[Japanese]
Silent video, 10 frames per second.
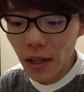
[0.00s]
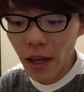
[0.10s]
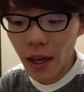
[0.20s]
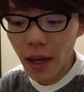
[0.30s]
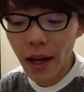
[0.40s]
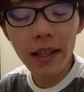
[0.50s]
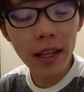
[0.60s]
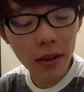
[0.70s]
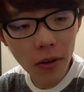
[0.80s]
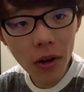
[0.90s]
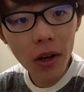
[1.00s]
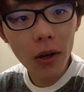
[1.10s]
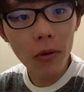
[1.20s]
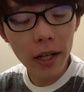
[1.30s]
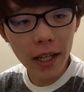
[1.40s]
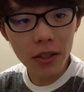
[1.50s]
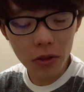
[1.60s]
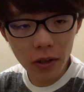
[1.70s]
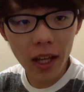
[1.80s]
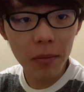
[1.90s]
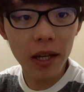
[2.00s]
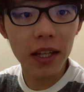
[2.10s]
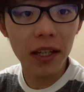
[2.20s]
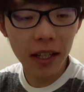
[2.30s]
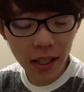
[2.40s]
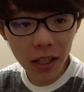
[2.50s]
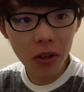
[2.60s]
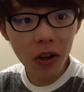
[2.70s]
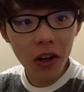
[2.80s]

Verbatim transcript: えー、案件の終わりがちょっとね、見えてきたかなと